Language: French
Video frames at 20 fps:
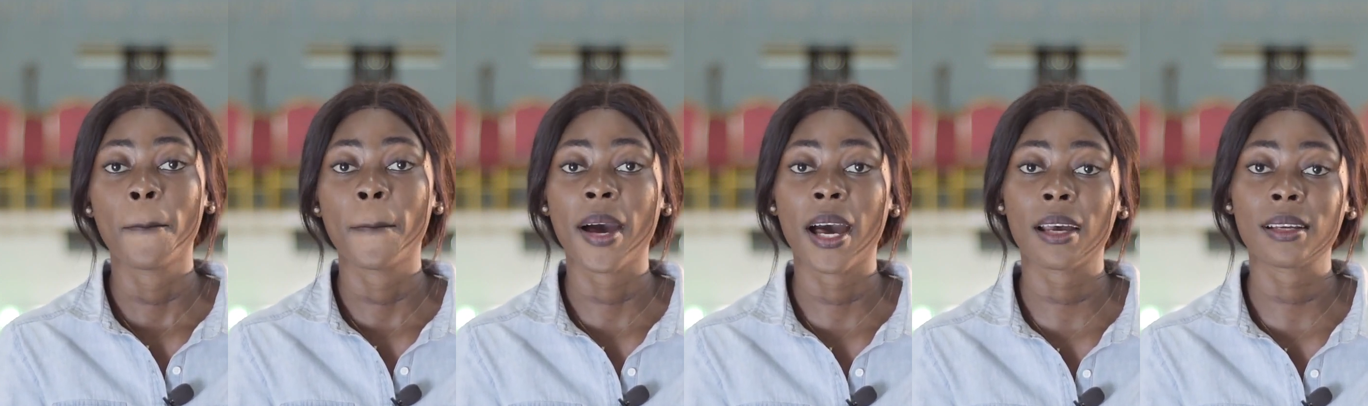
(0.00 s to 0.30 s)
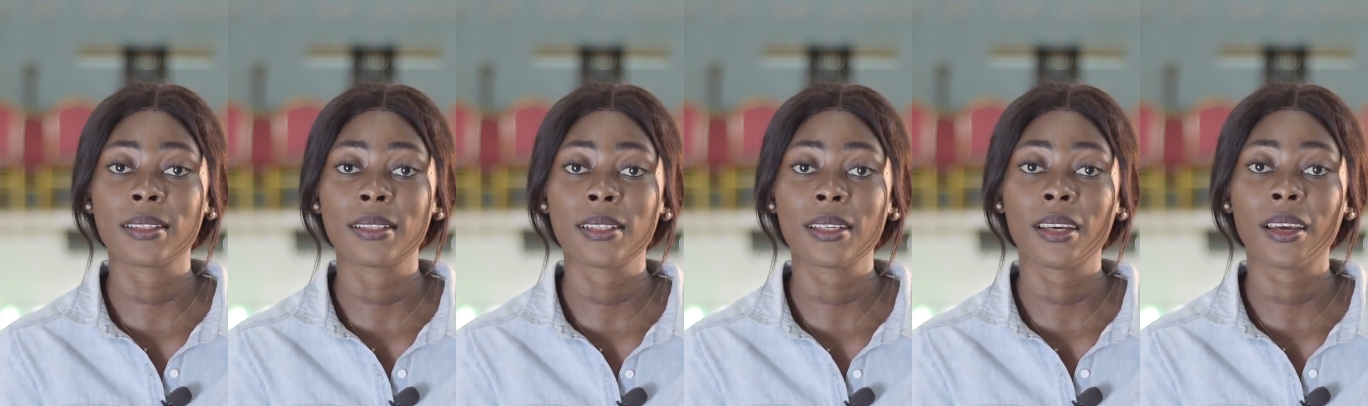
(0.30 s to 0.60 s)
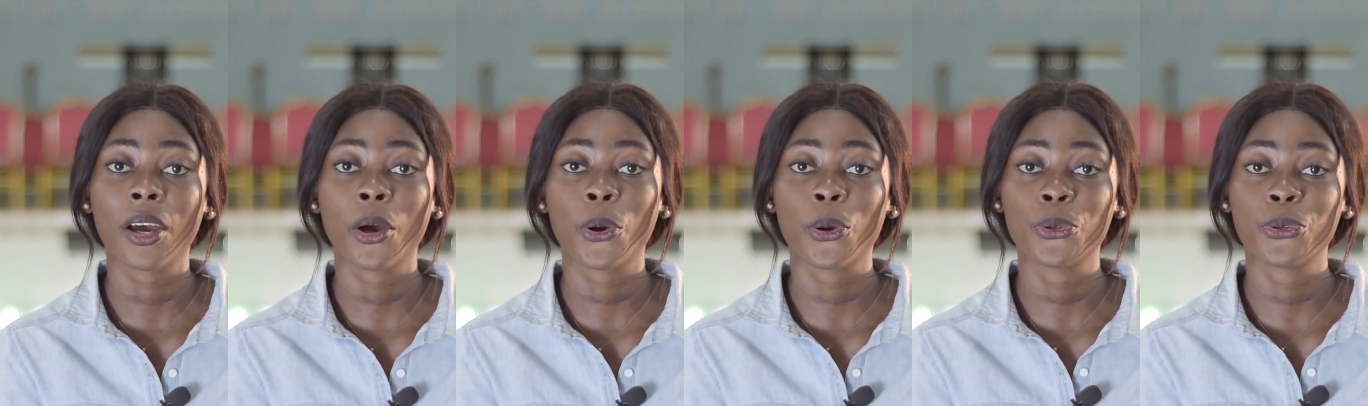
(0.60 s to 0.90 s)

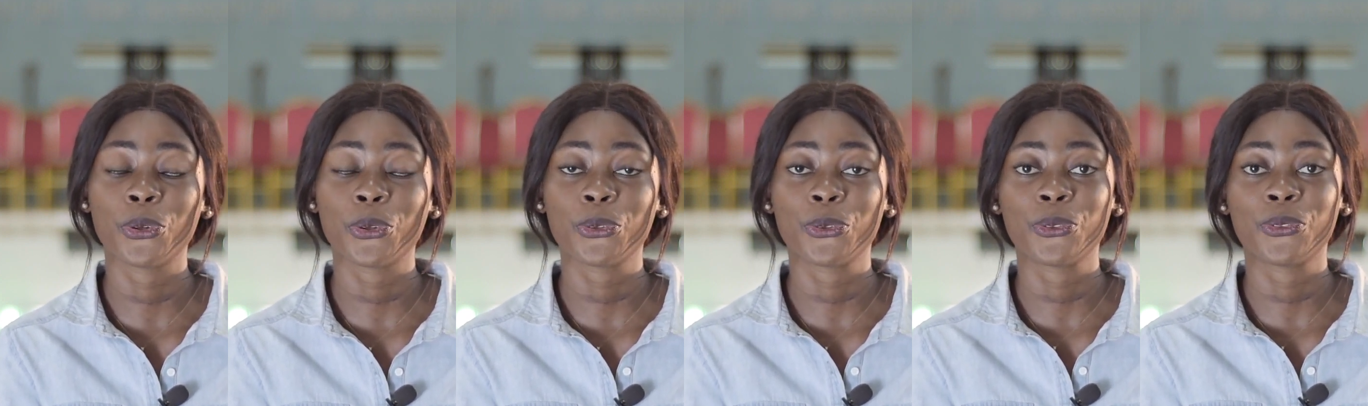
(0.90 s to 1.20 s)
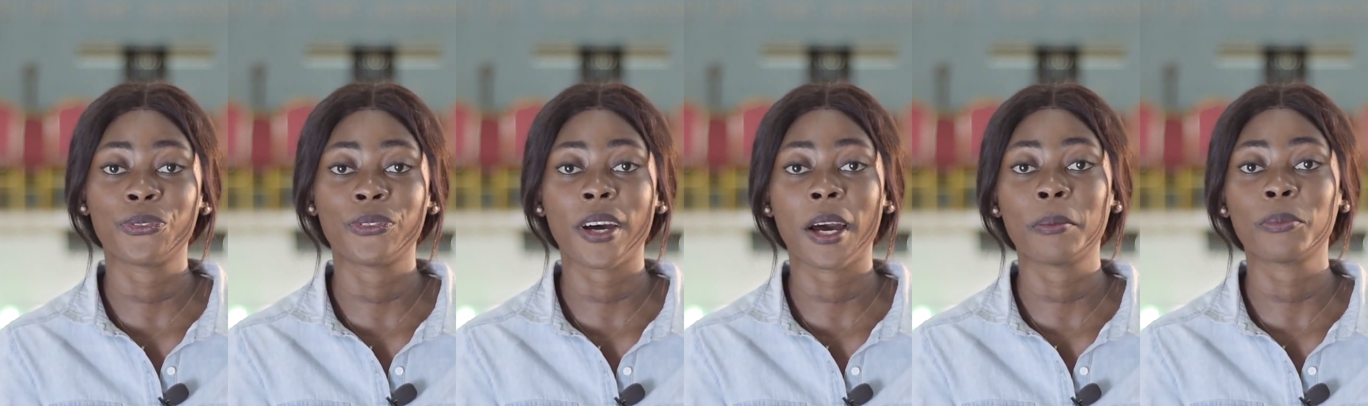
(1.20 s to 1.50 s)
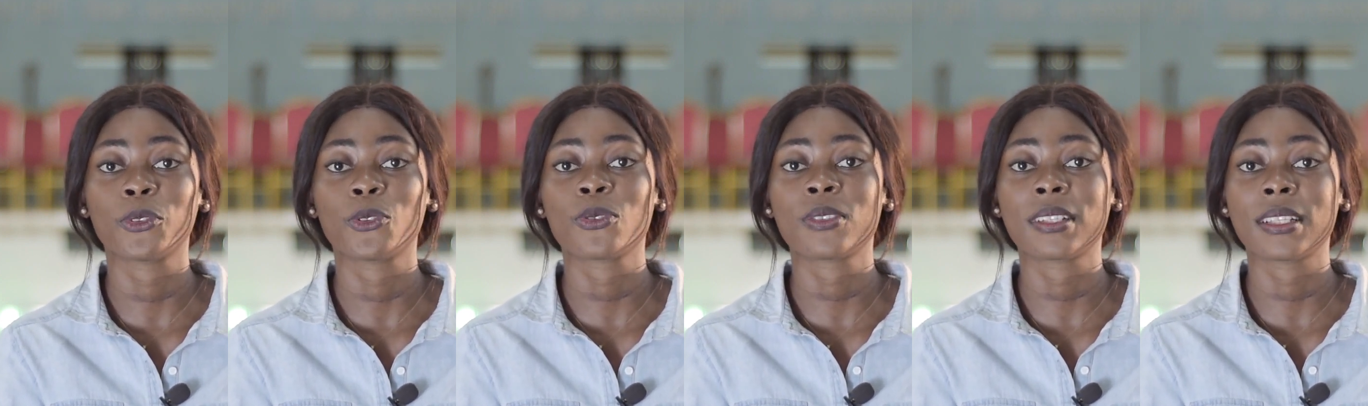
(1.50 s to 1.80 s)
Mardi, réunion de
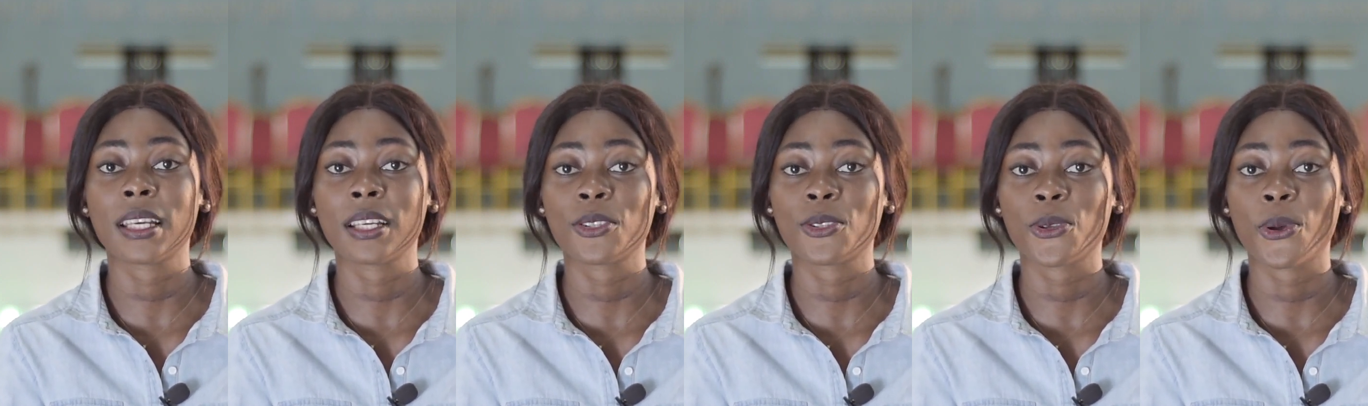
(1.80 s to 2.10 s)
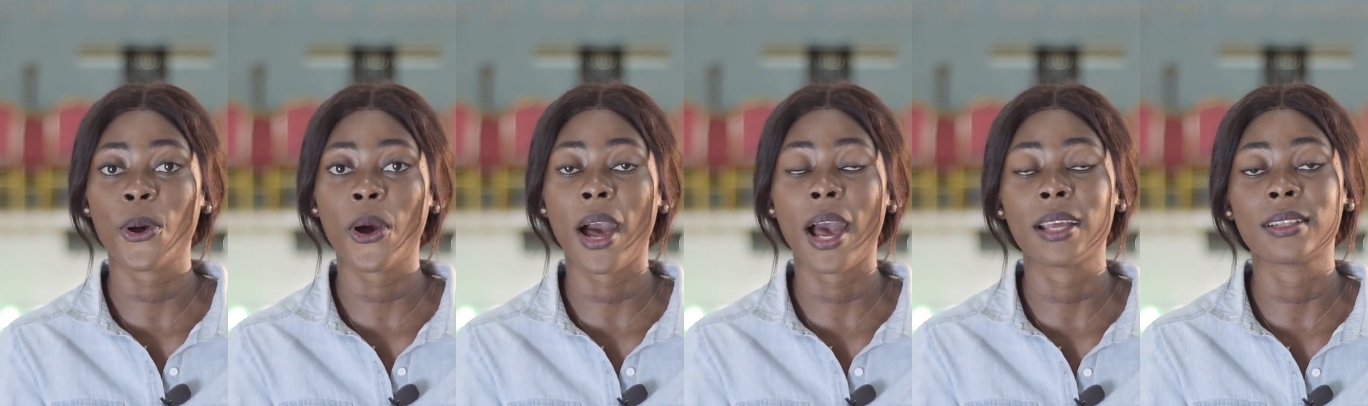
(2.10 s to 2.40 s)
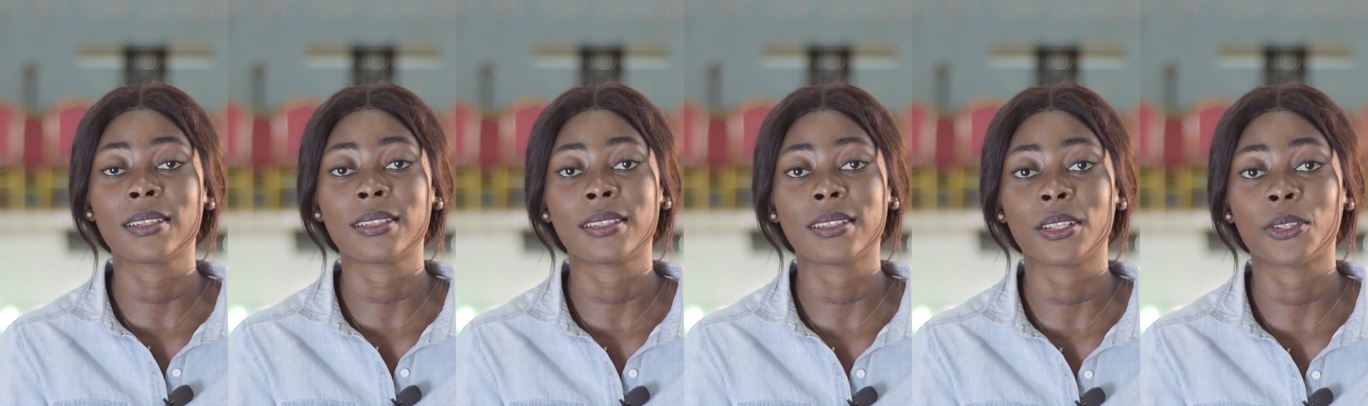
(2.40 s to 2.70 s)
femmes de 16h
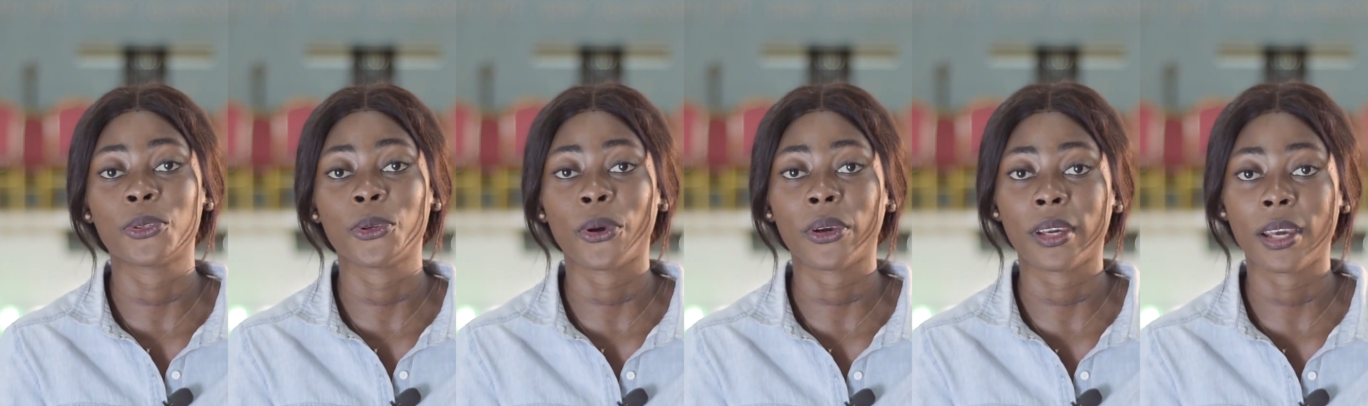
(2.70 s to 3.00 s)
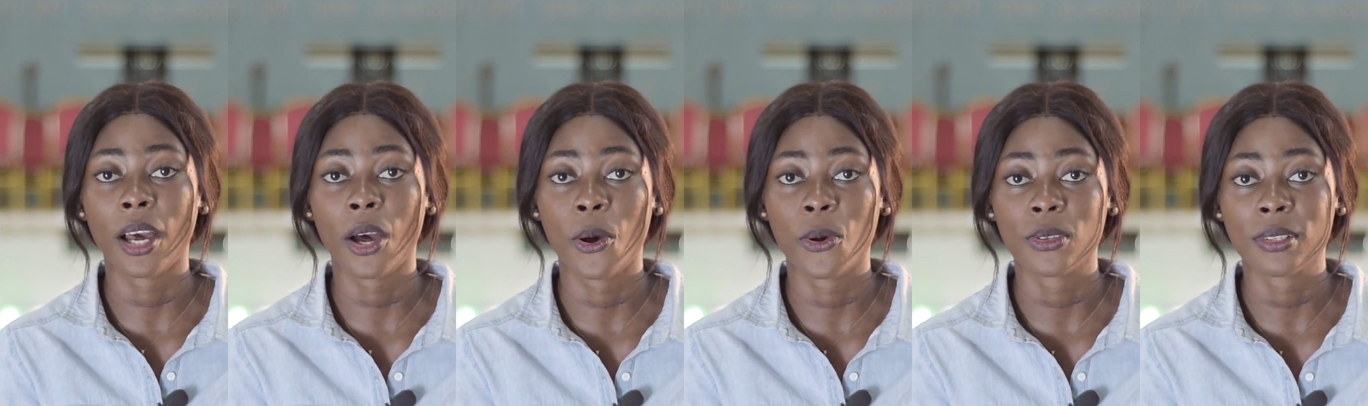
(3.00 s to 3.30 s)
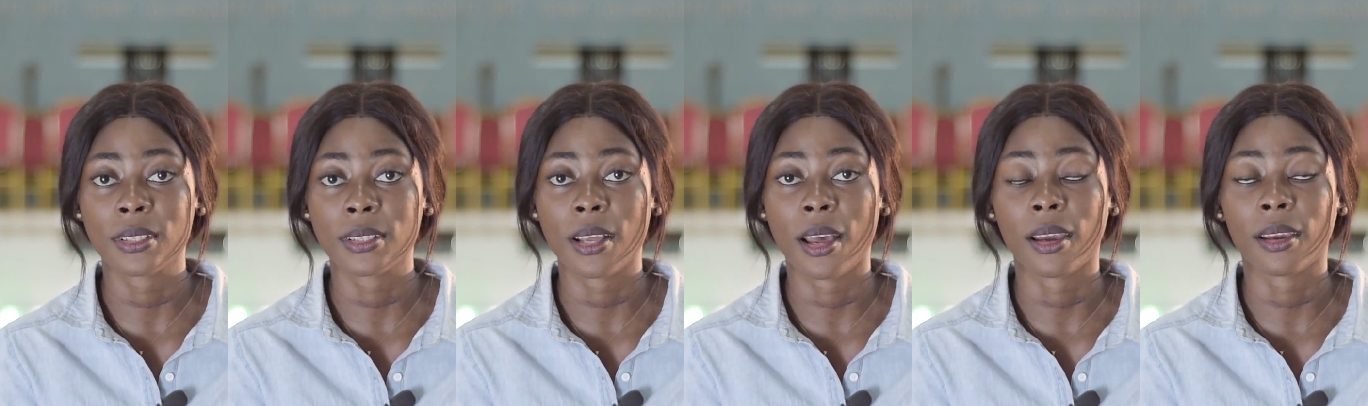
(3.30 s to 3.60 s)
à
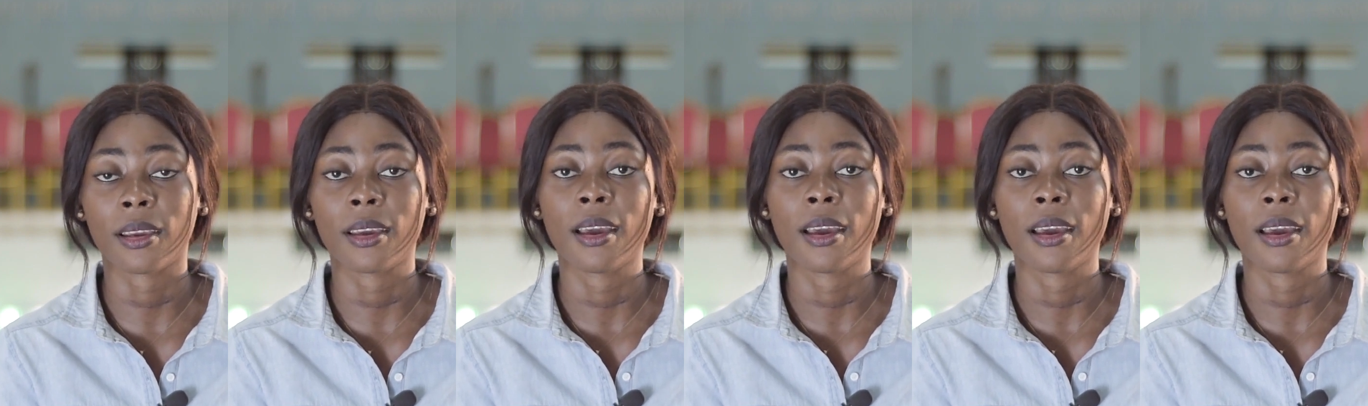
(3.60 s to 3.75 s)
17h45.